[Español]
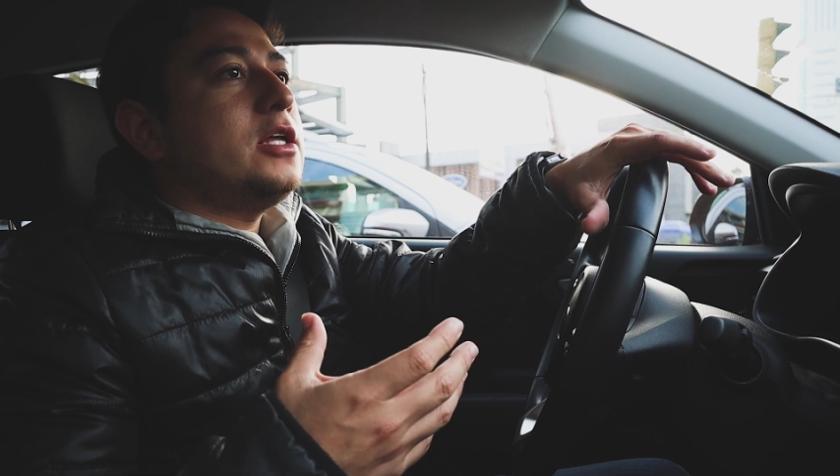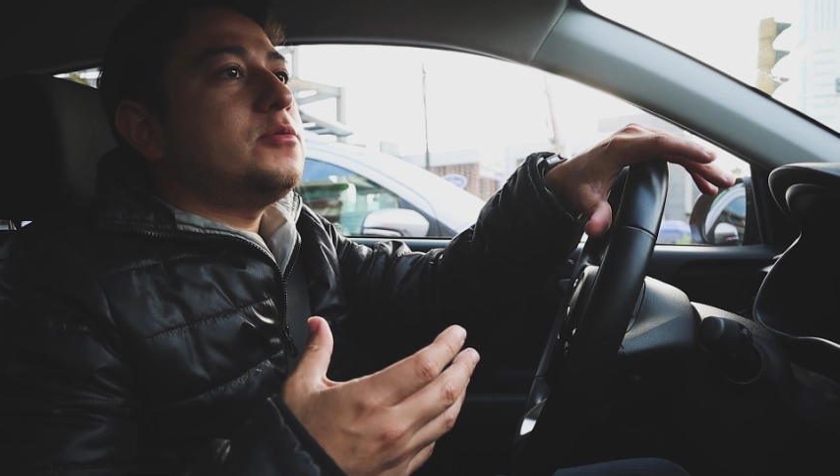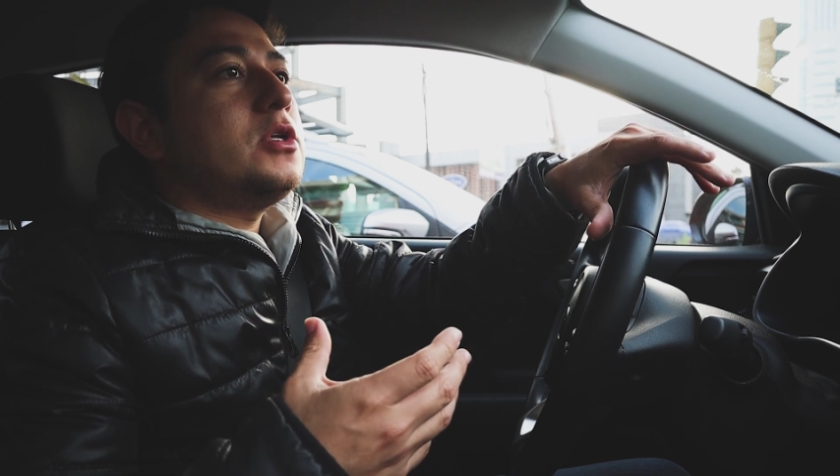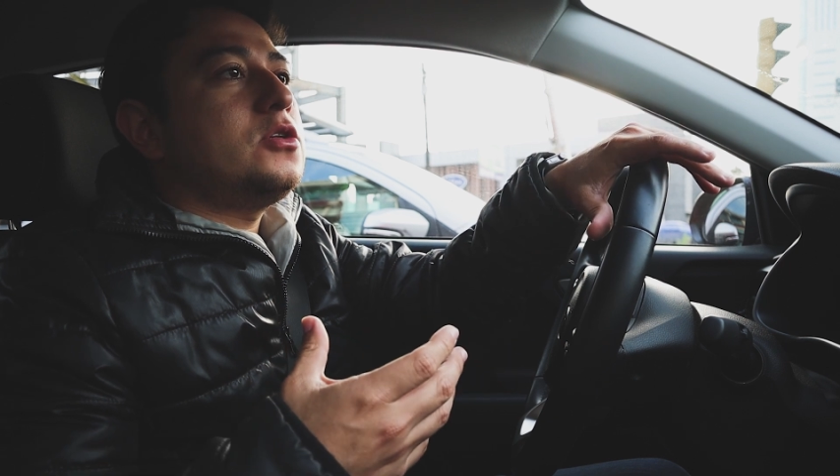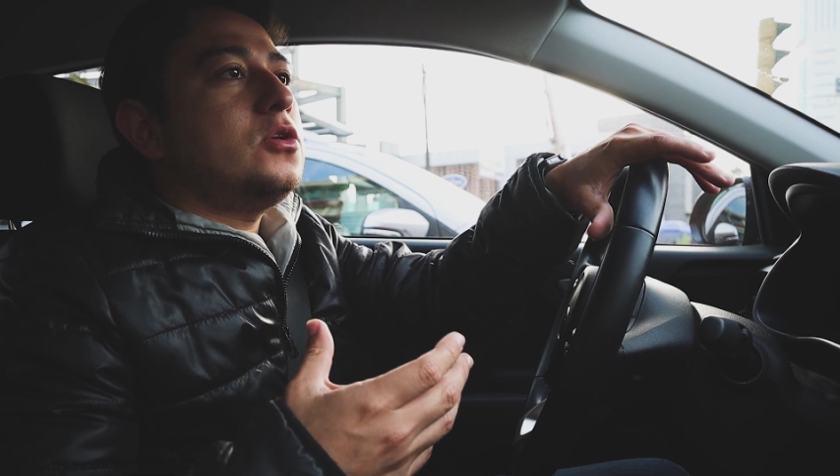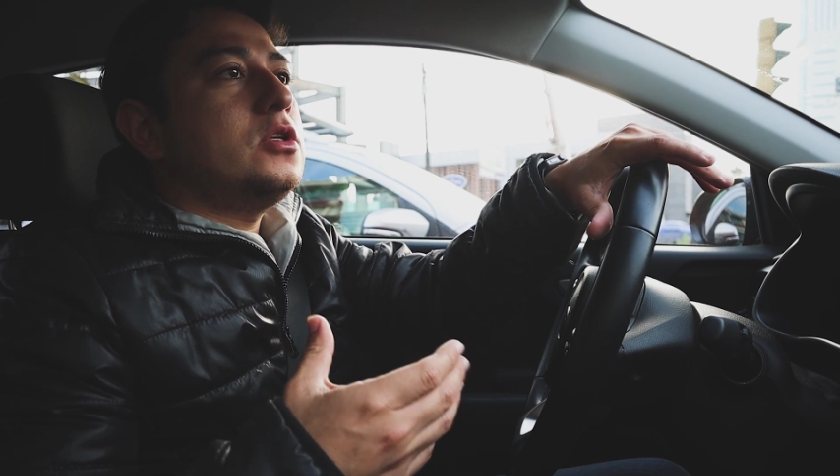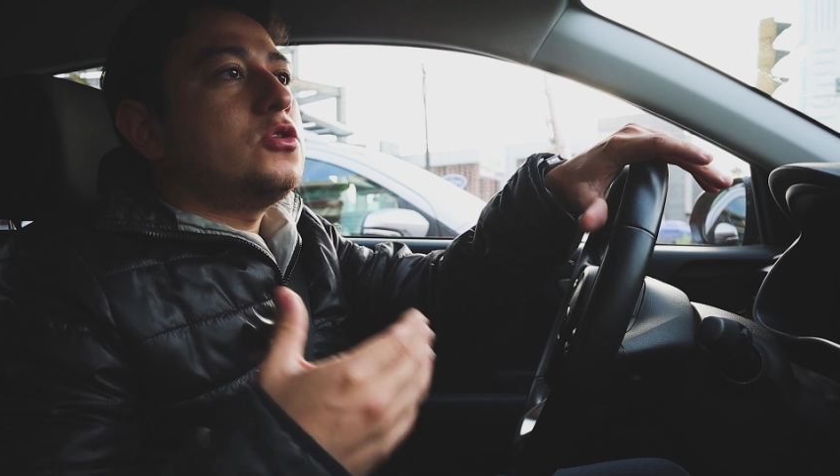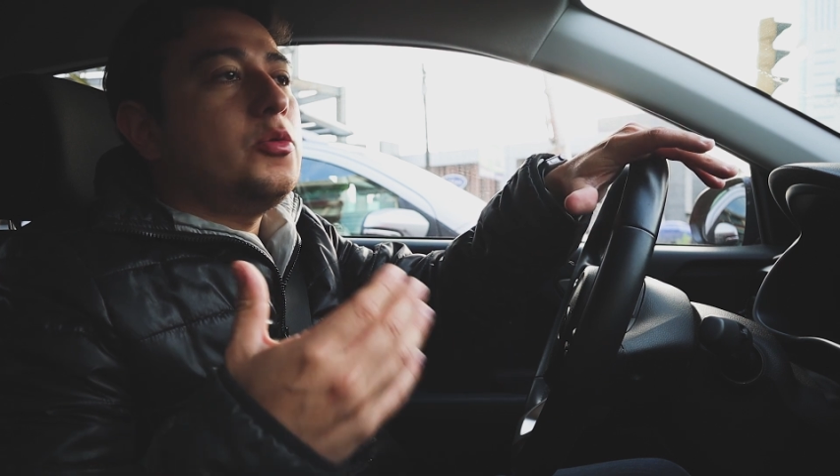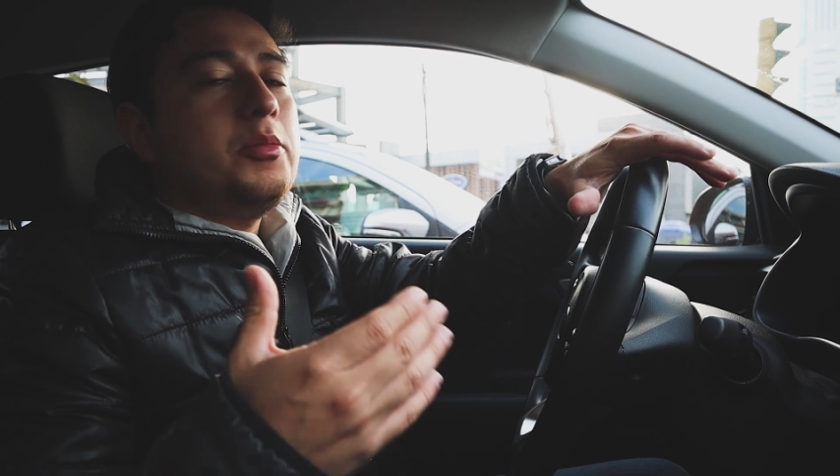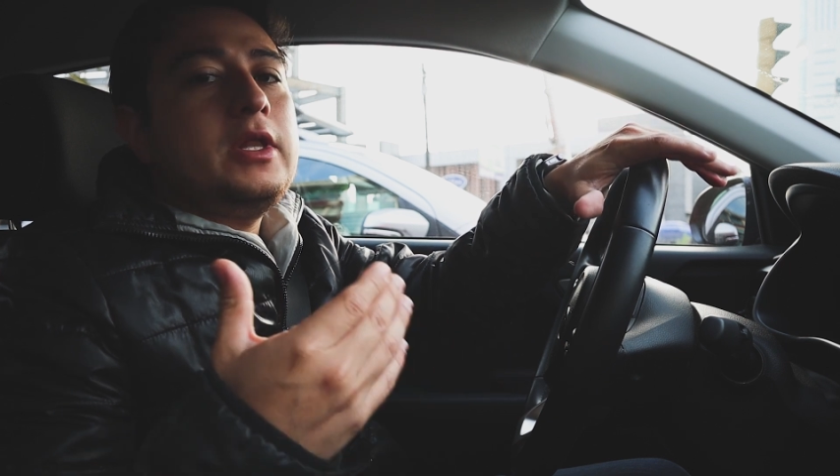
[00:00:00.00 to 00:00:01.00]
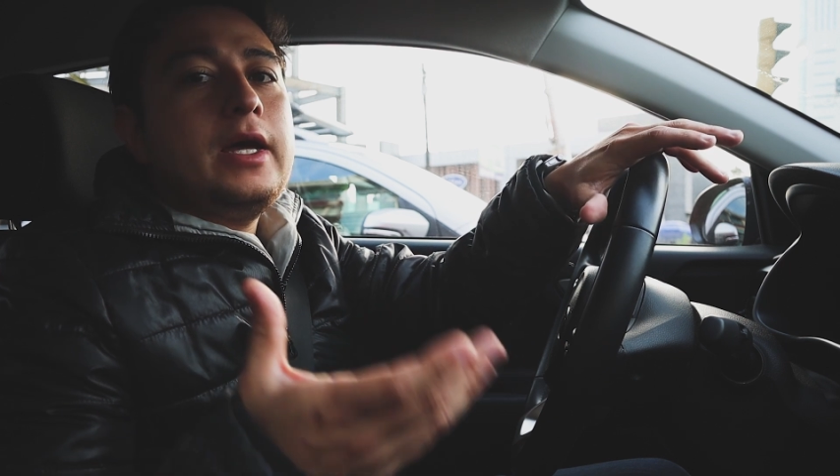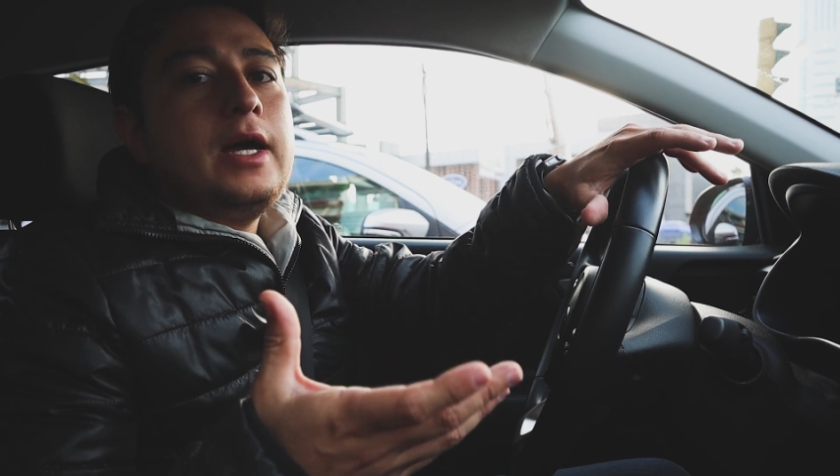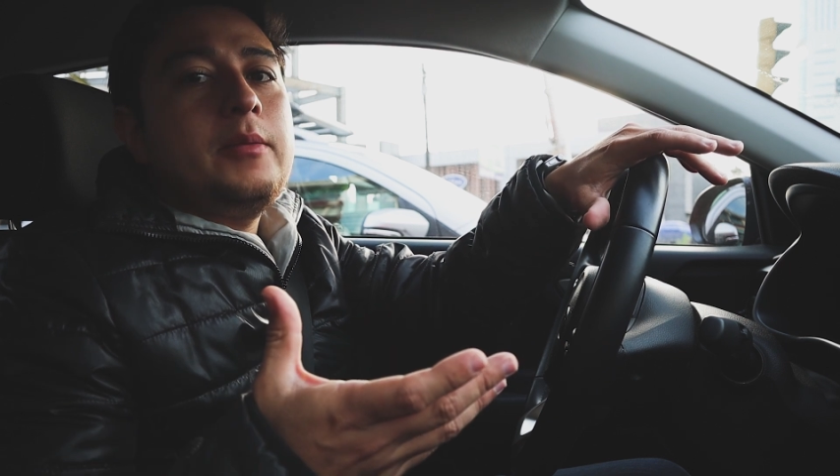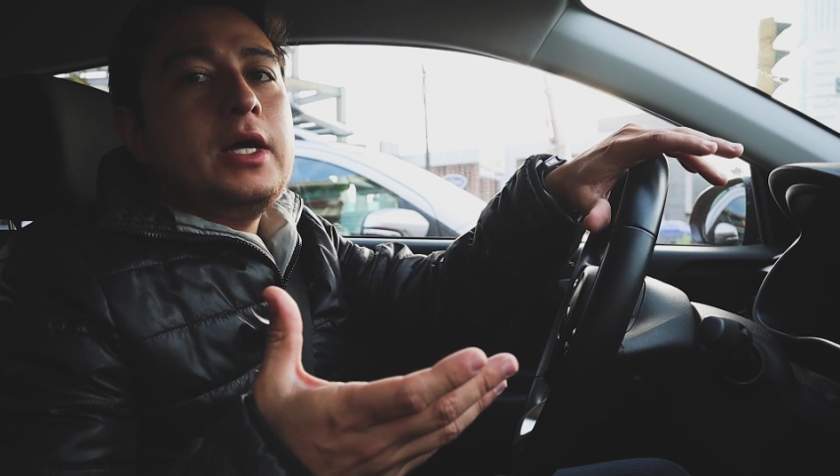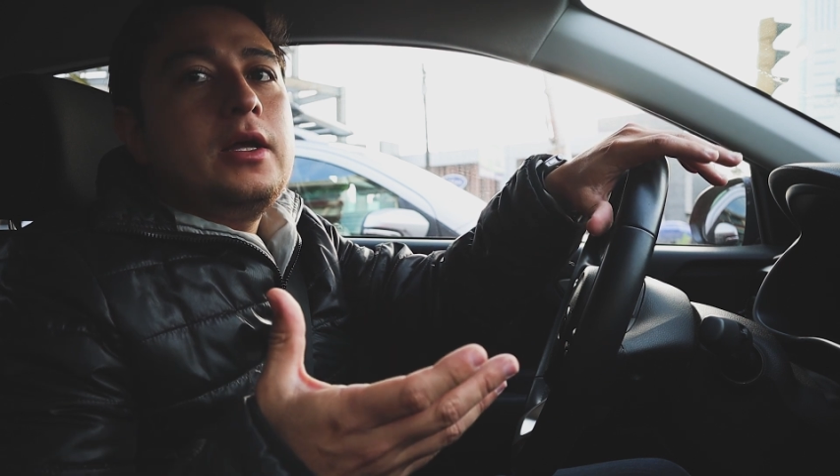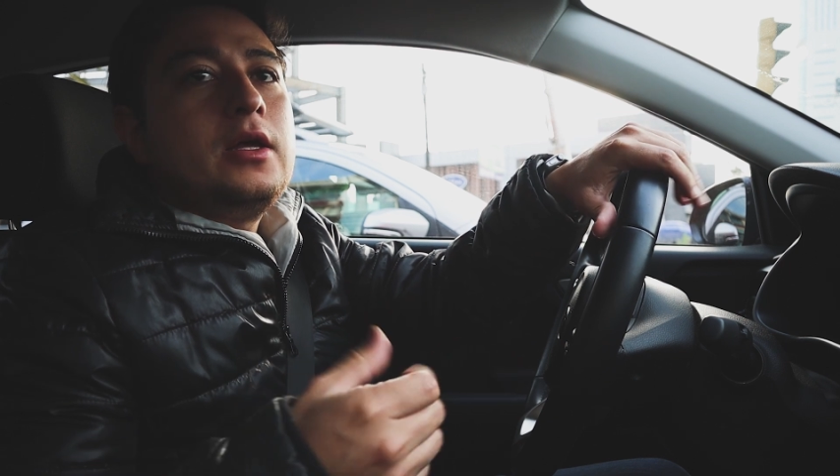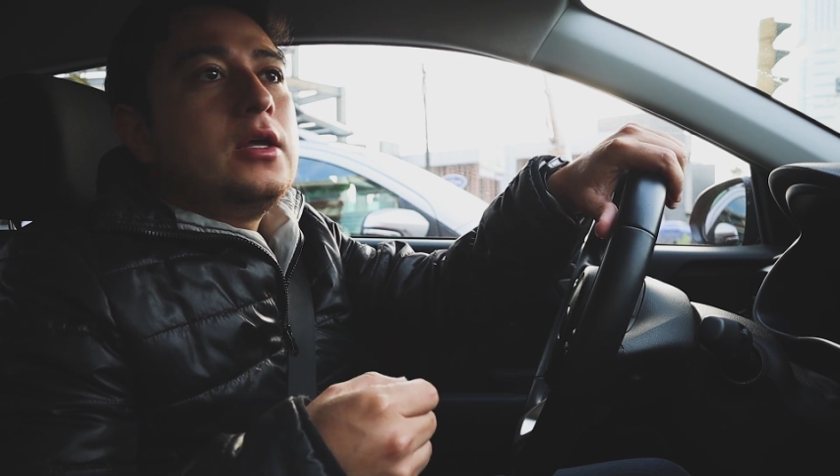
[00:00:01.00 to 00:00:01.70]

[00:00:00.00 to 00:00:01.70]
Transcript: las versiones tope de gama,